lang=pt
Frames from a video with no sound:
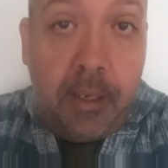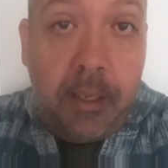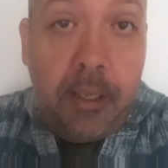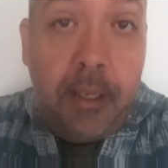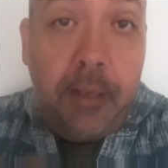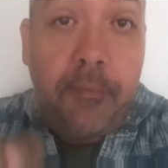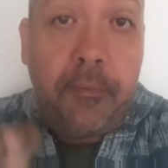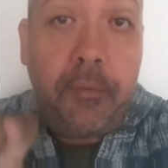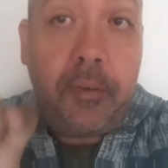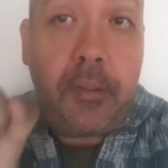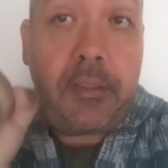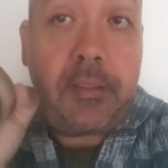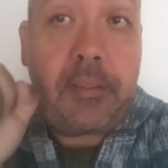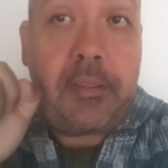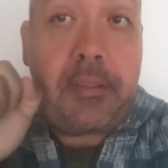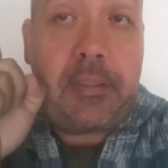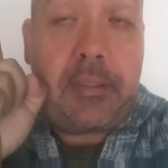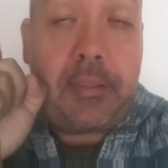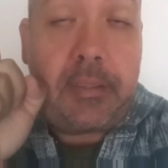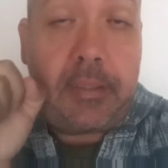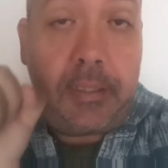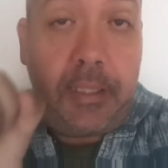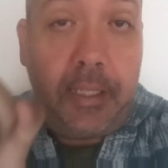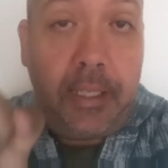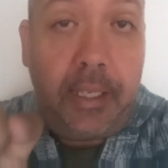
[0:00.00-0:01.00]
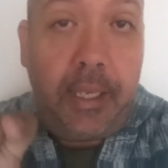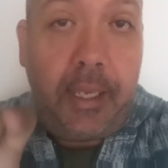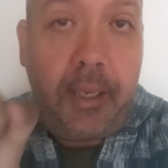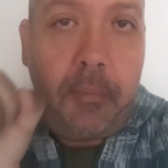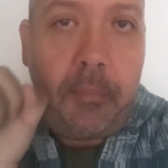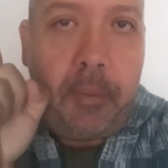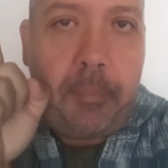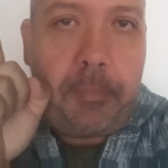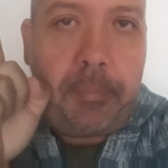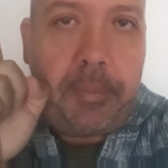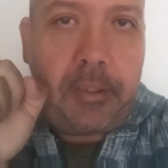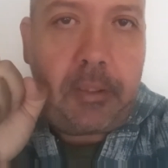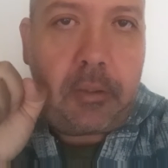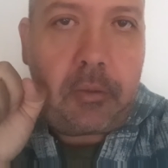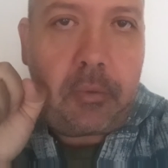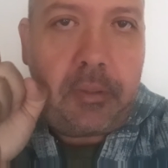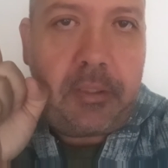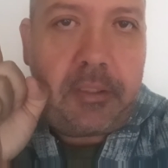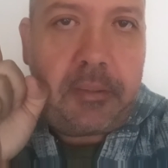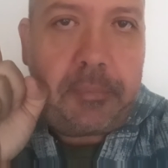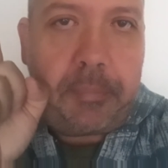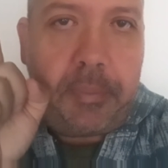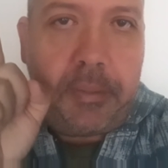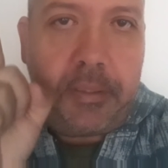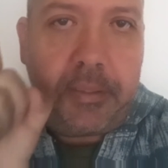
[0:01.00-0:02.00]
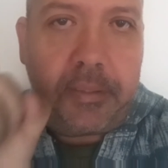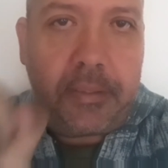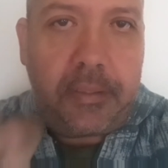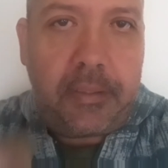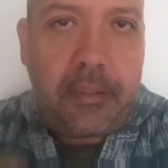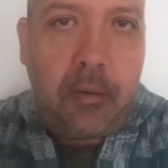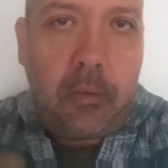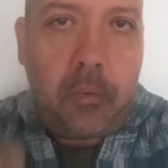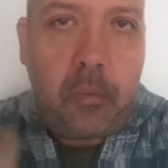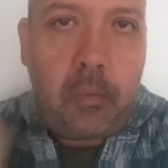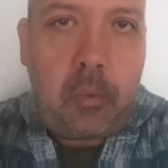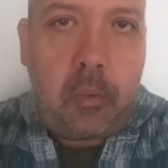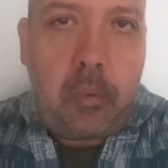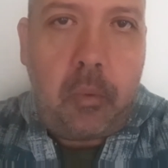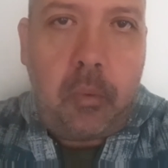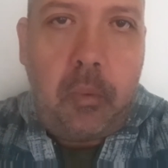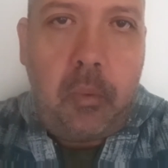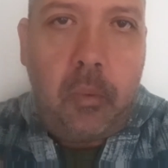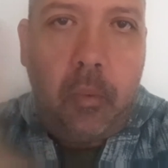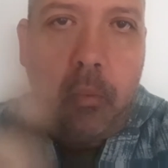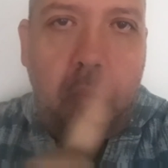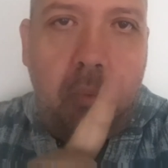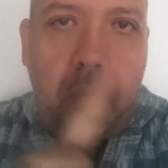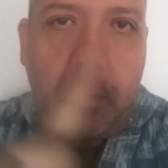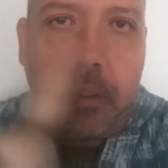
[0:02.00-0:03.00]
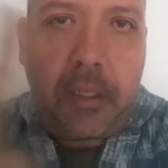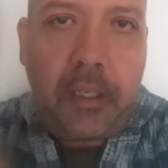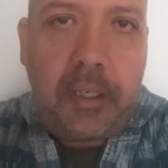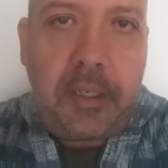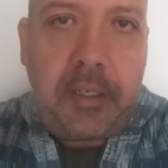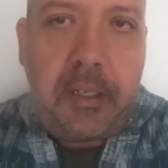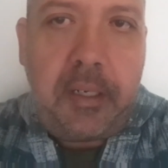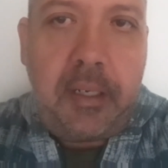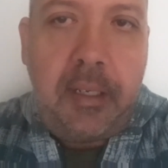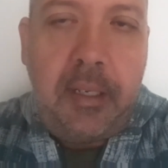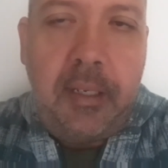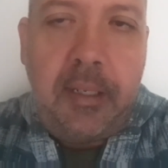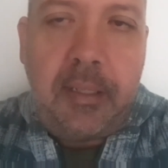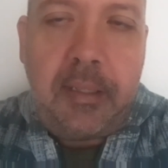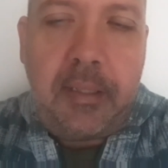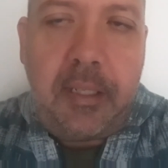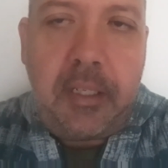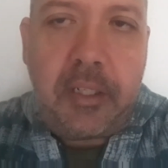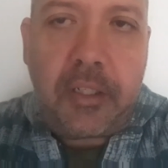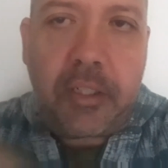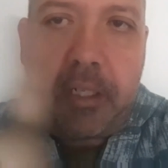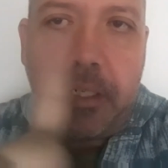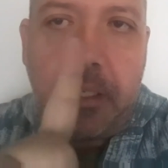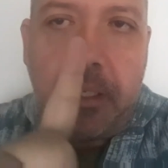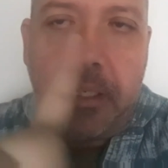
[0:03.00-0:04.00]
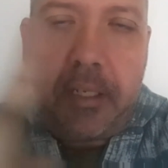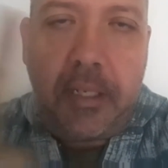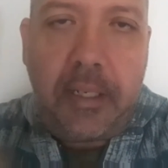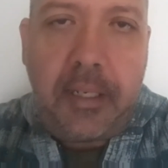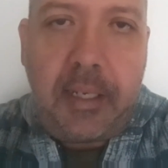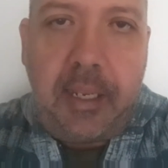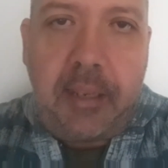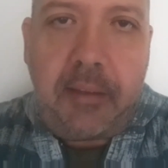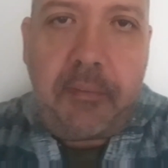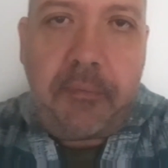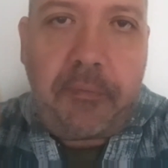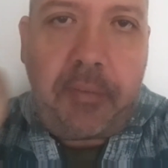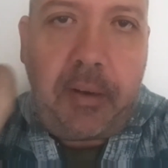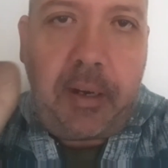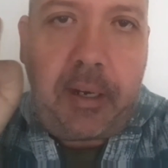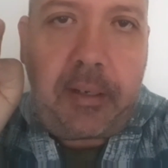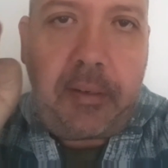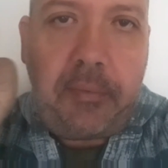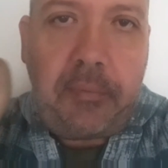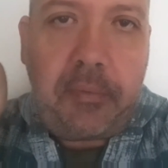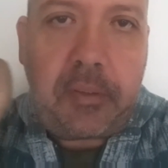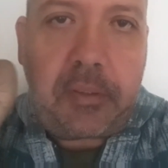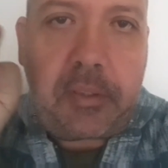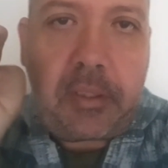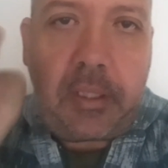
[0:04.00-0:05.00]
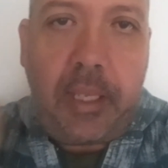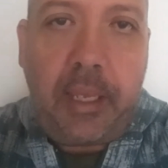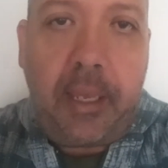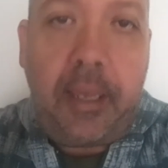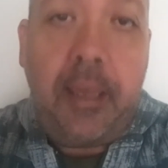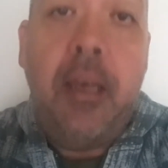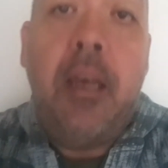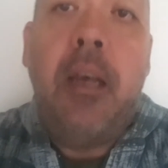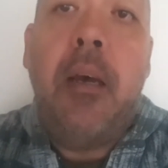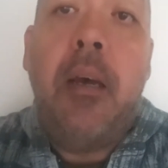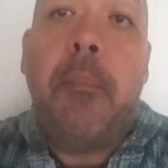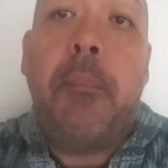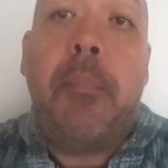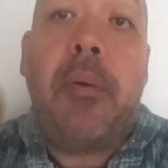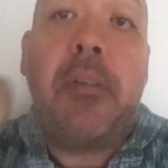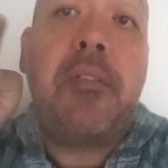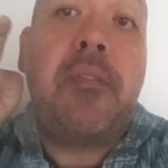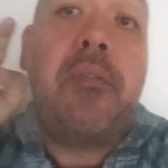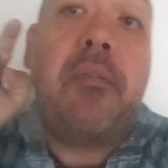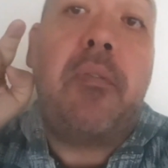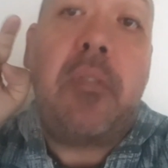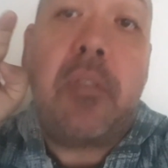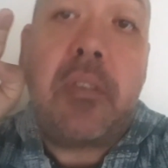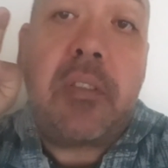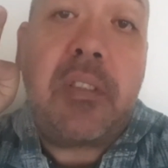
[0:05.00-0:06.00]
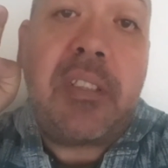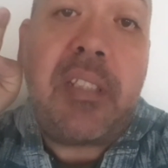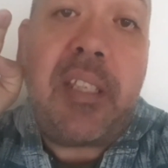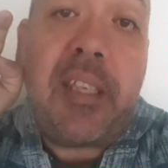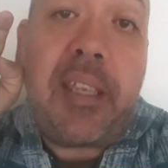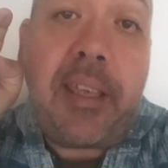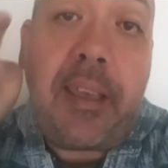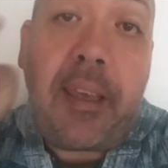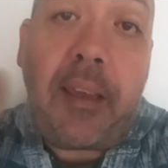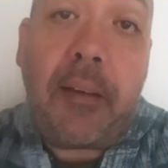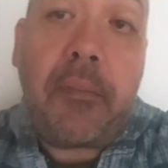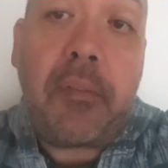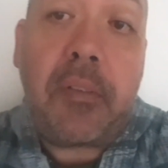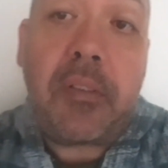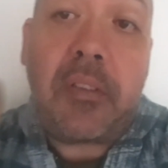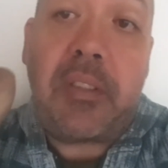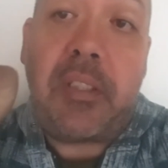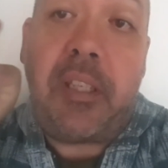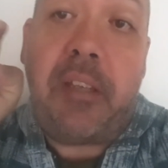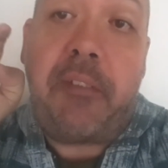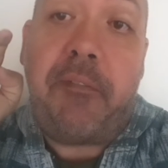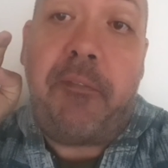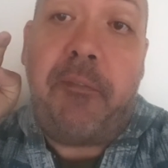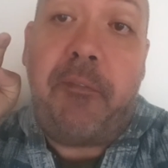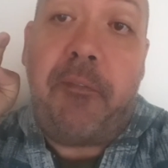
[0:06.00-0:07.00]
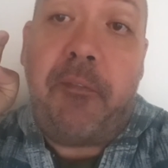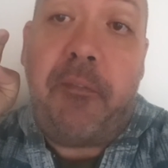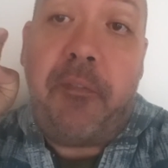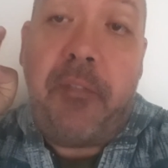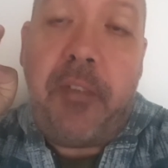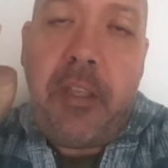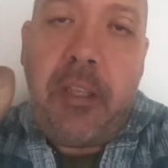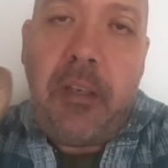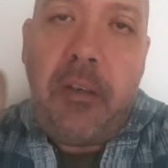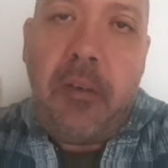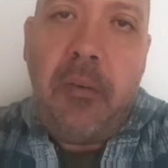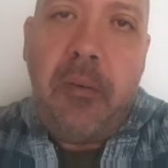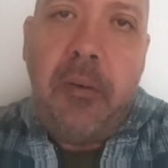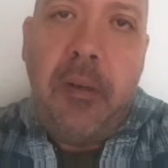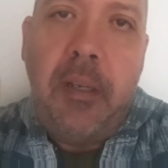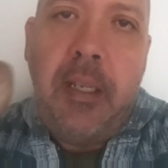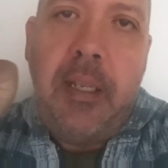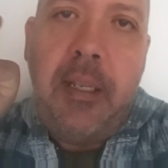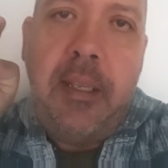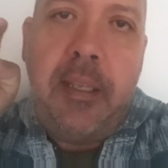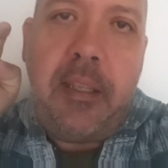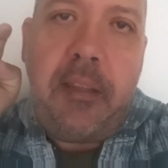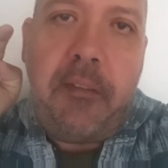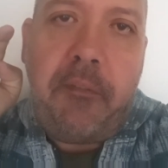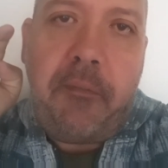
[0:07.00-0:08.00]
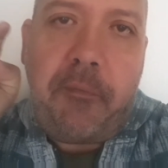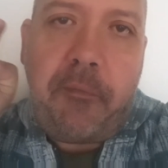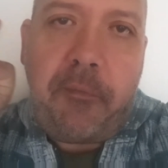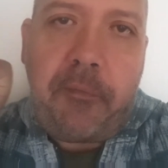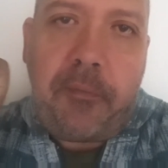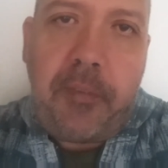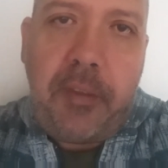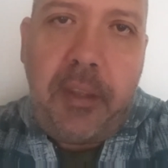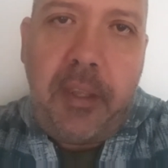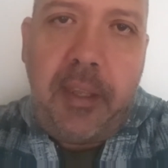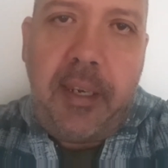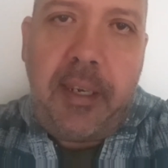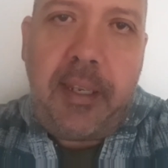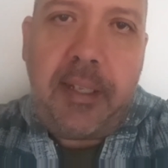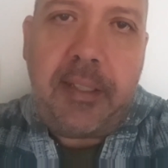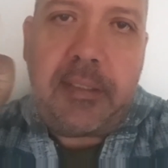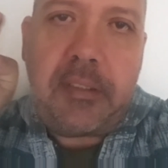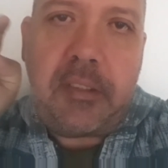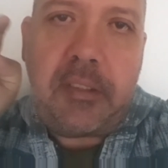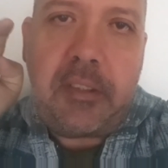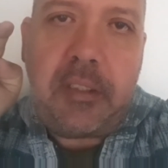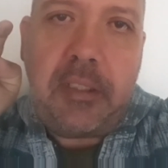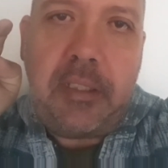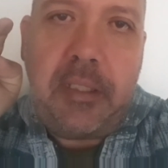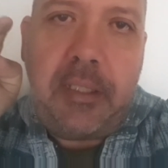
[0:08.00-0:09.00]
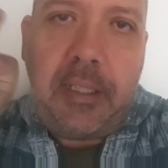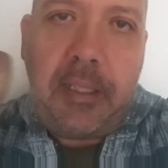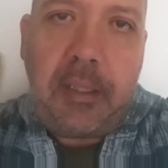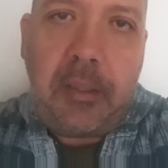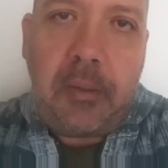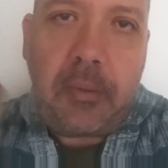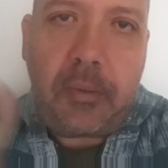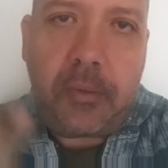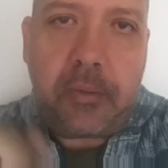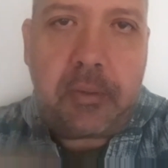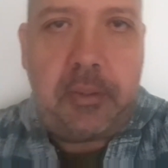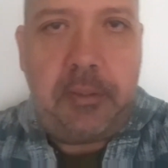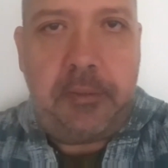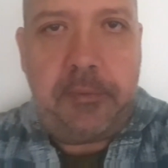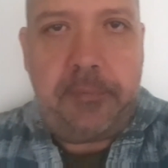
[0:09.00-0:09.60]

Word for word: Você é uma pessoa especial. Nunca deixa ninguém falar que você é, pois você é. Você é filho e filha de Deus,